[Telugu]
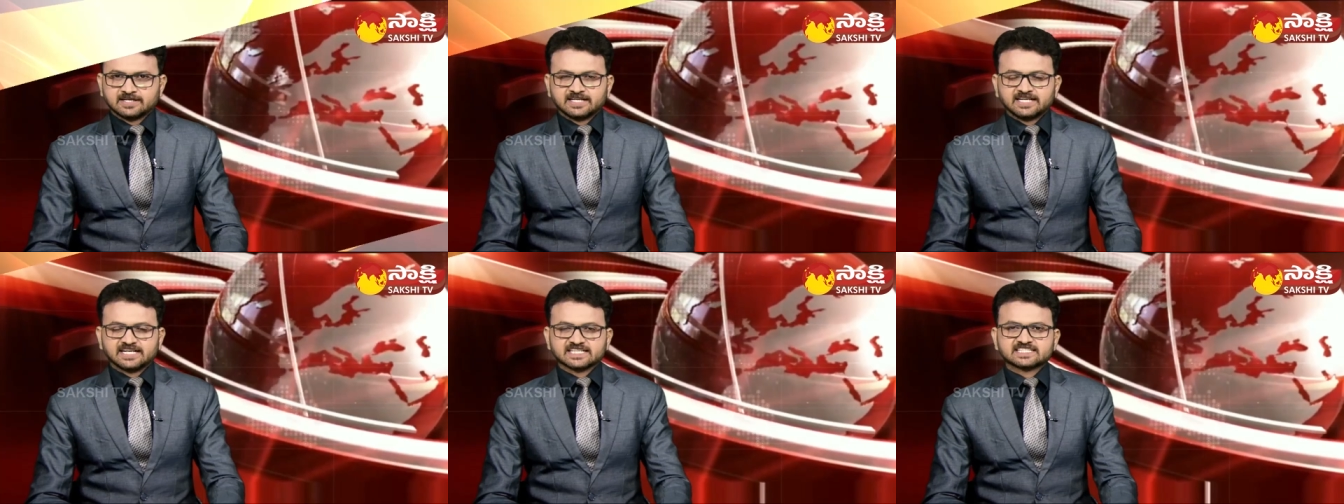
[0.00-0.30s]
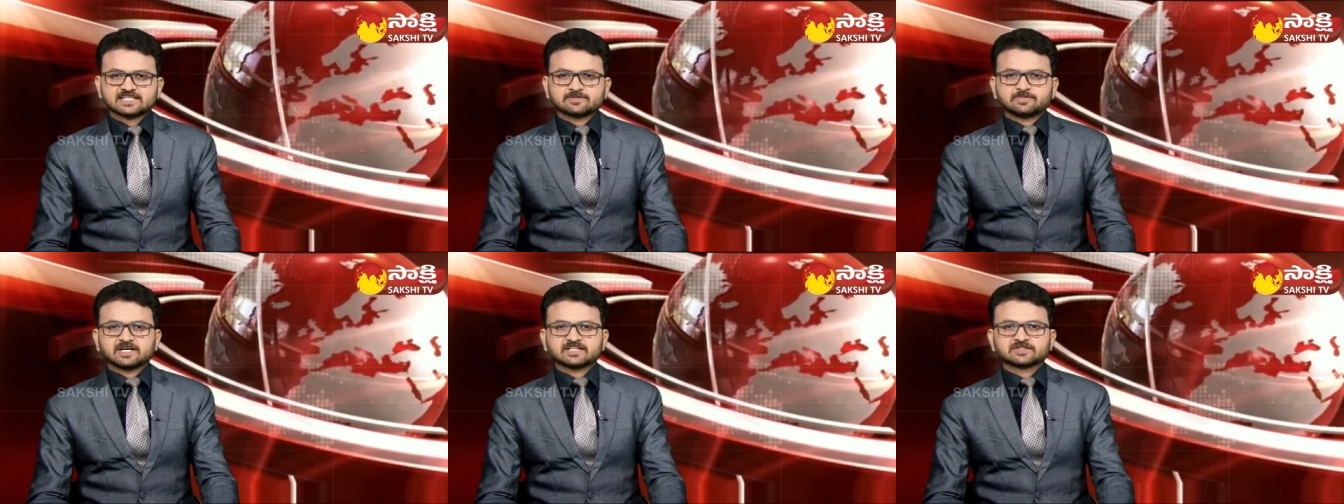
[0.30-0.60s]

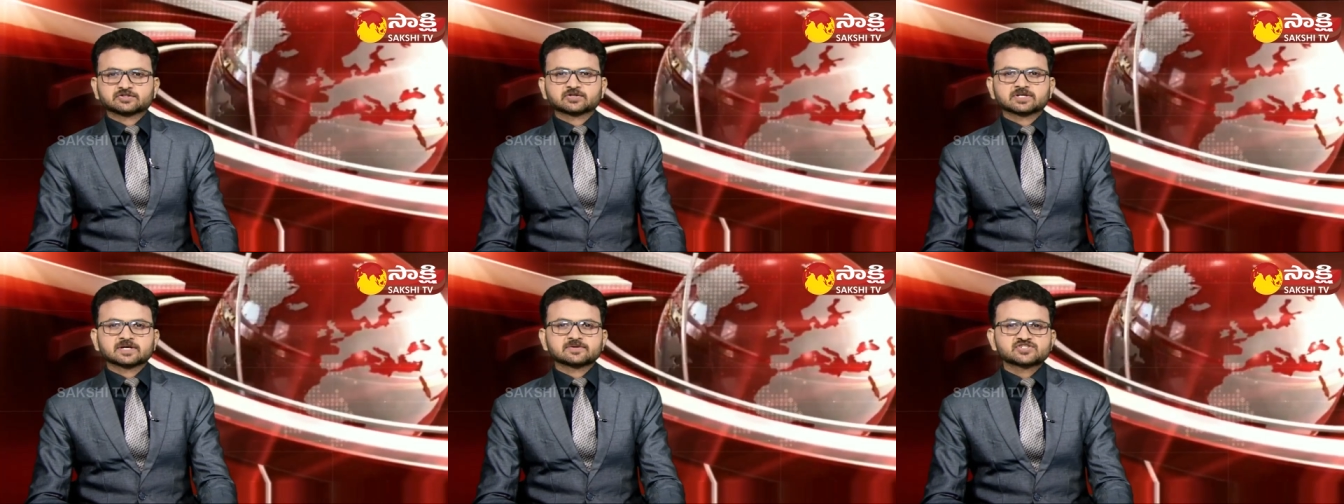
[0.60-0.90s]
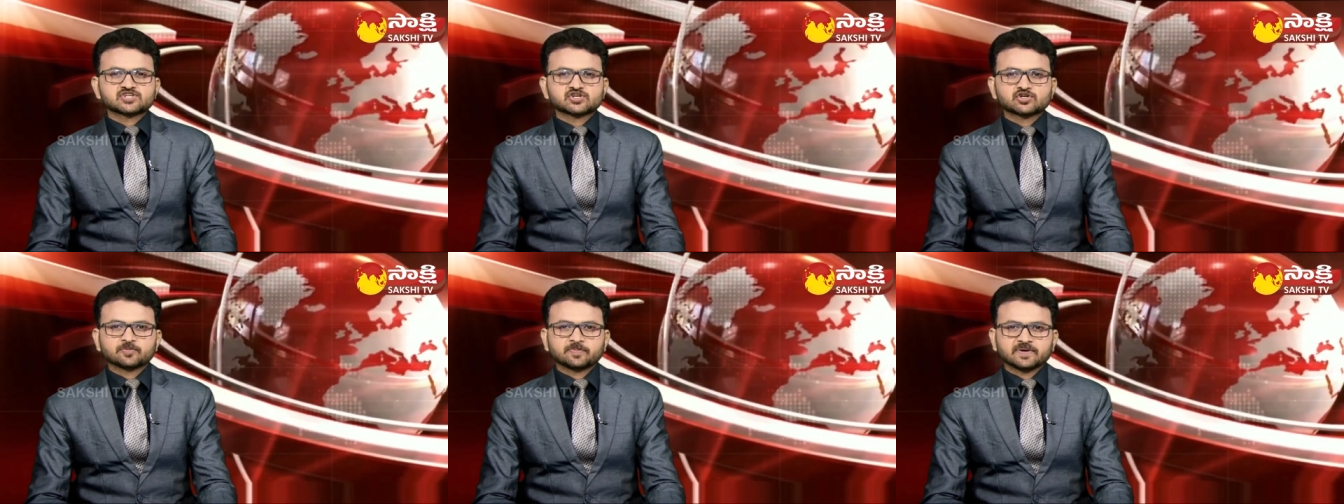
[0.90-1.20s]
హైదరాబాద్
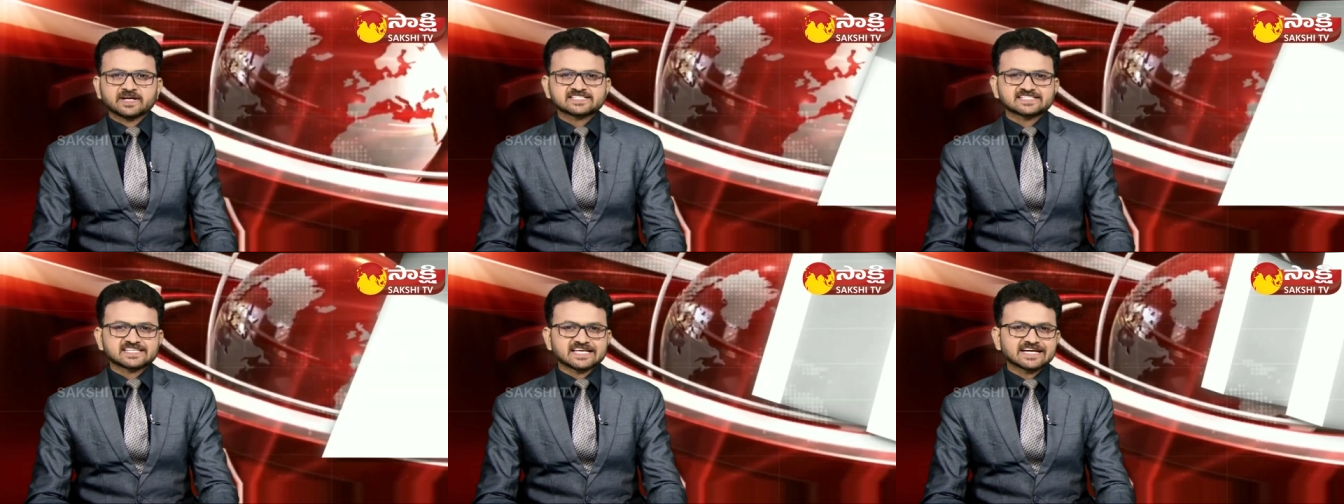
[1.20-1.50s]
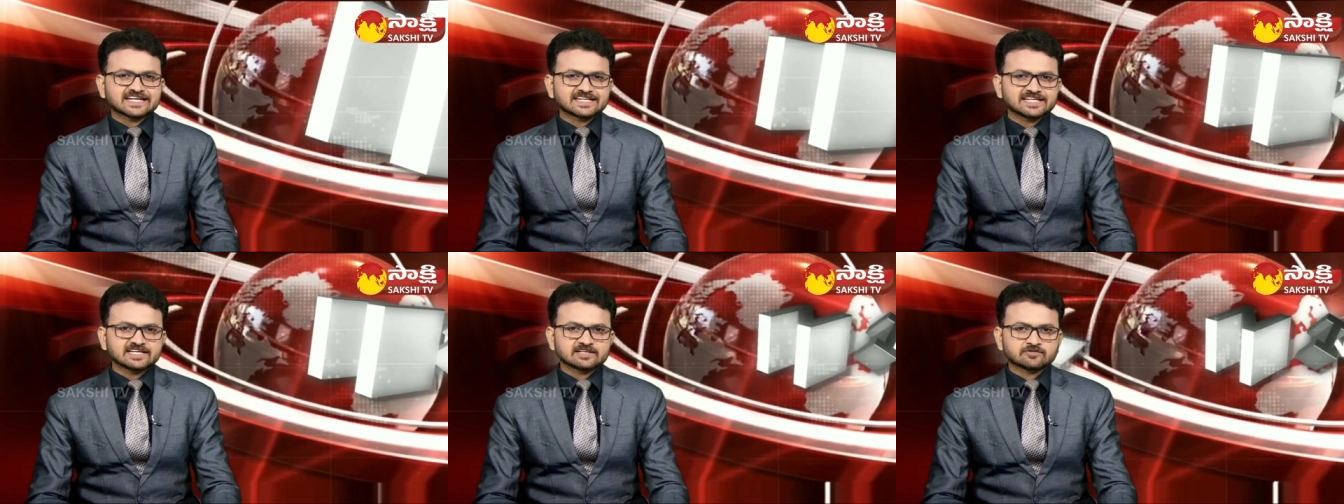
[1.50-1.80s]
దుర్గం చెరువుపై
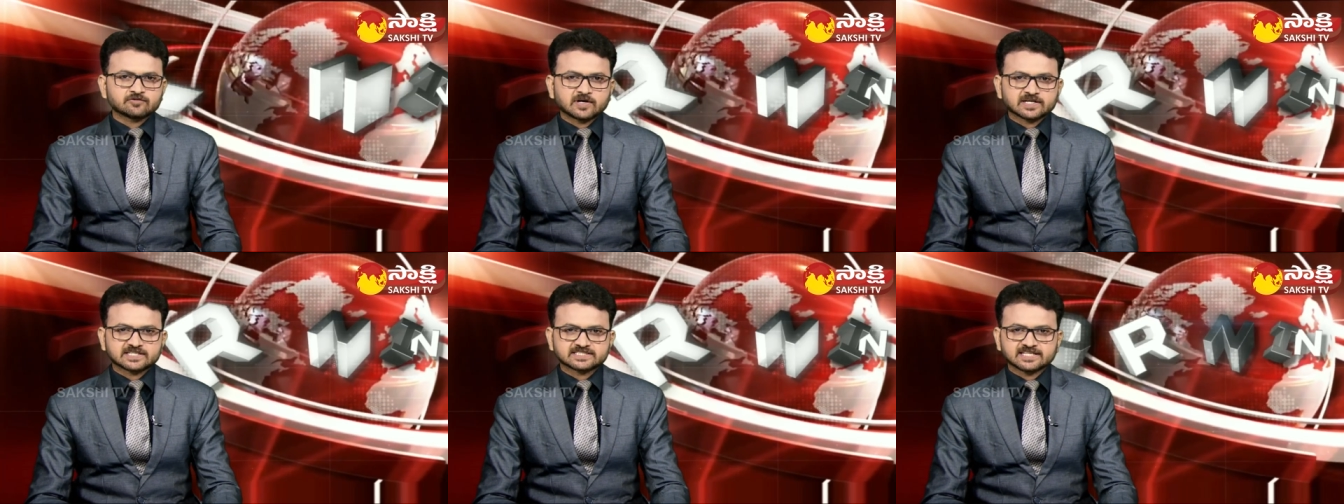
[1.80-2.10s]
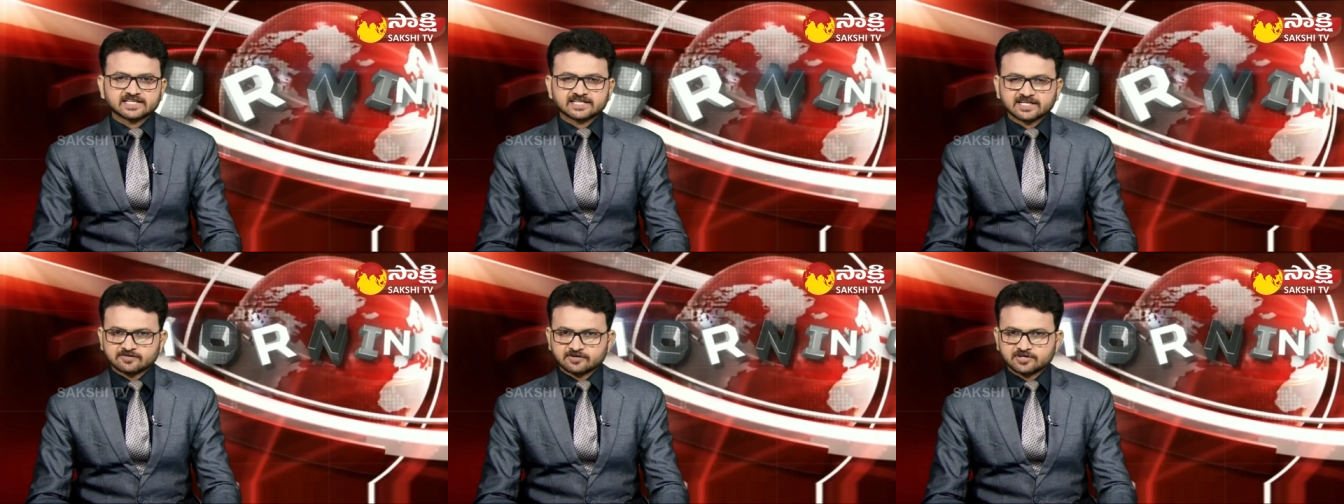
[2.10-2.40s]
సైక్లింగ్
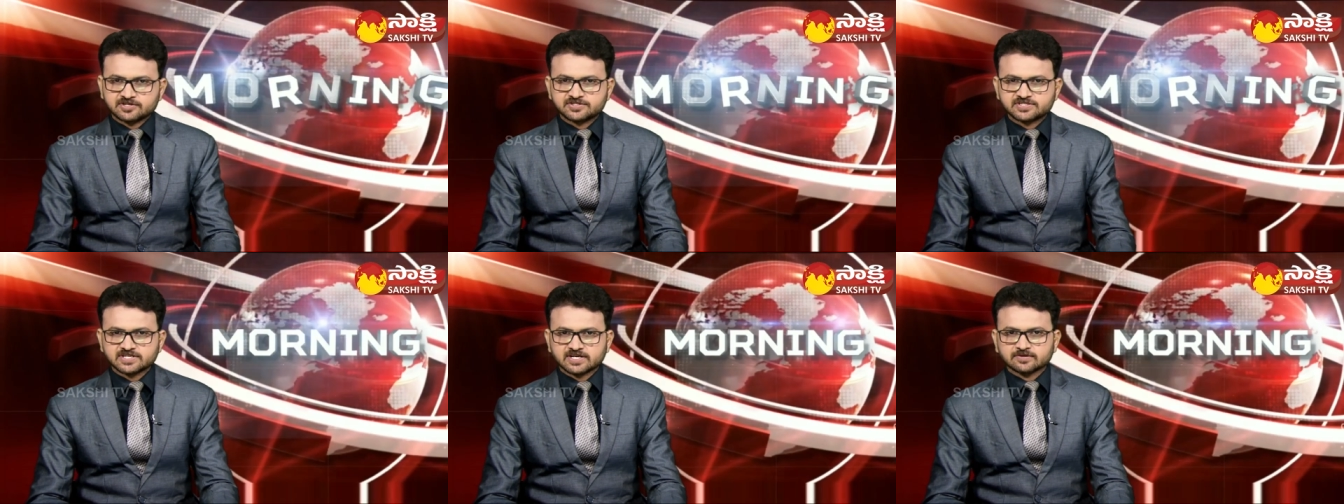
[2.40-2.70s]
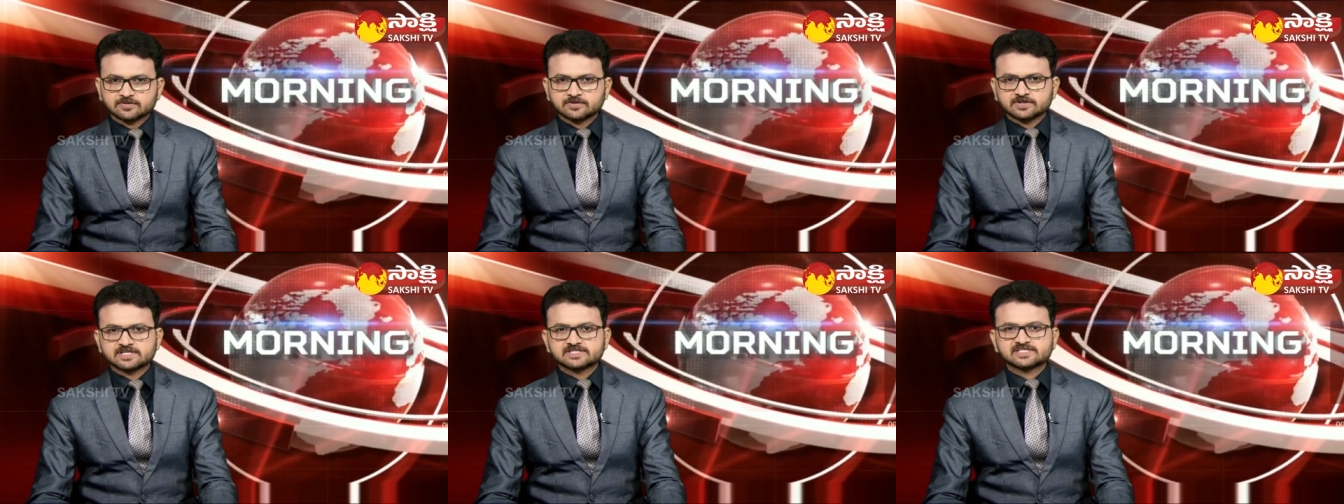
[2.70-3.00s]
వాక్థాన్
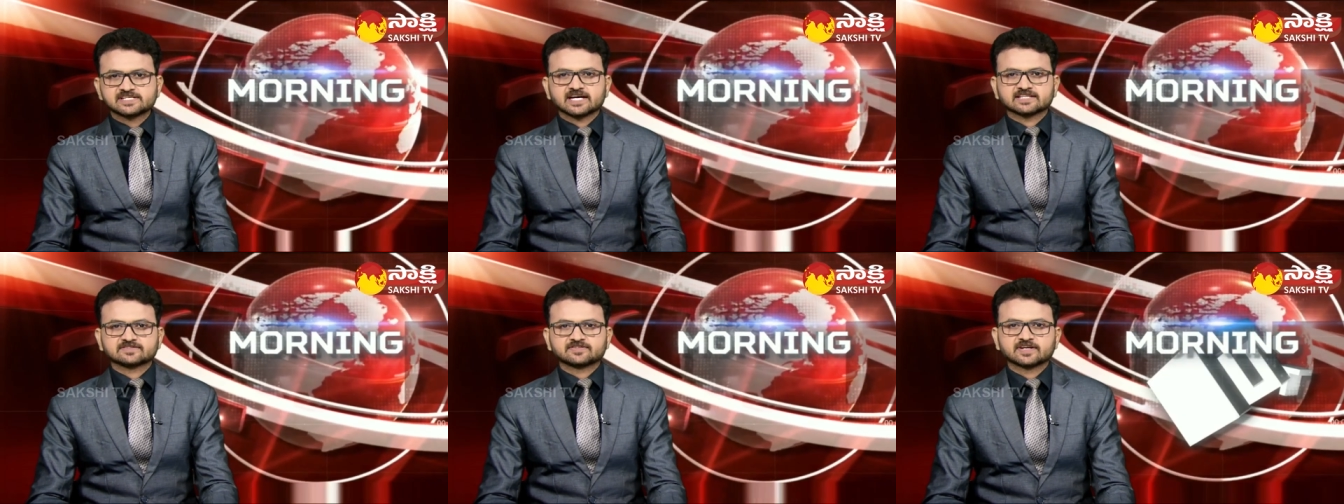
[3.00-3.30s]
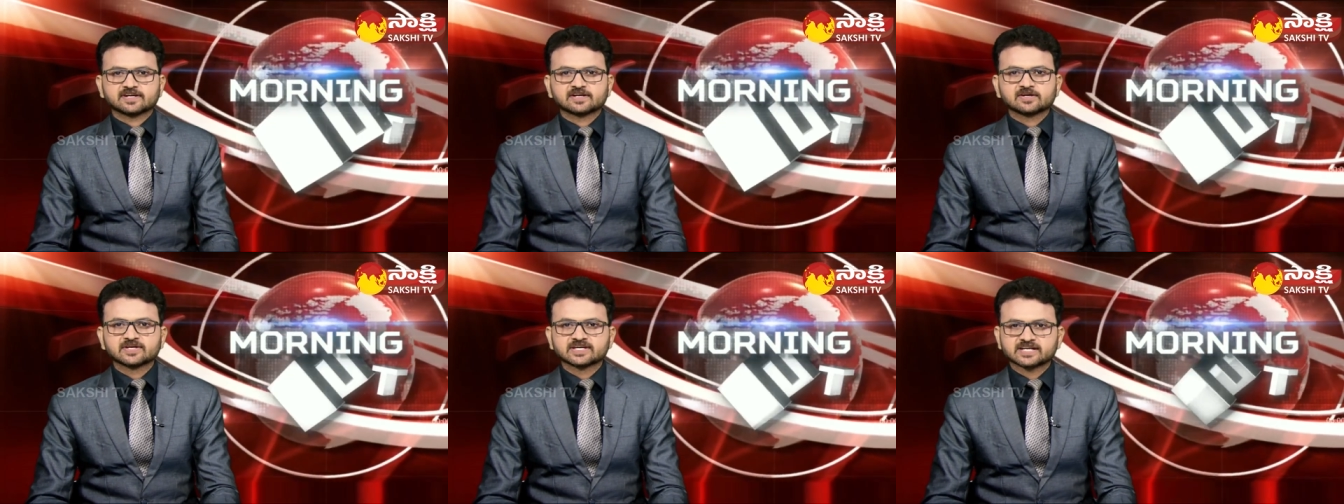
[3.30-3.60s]
నిర్వహించారు ఈసీ
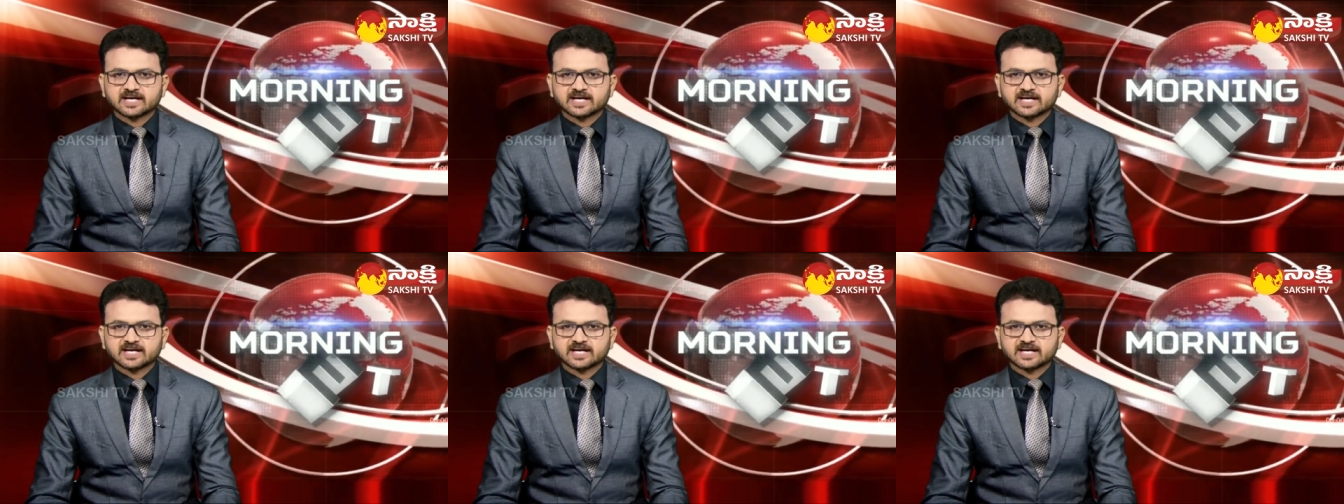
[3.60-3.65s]
ఆధ్వర్యంలో ఈ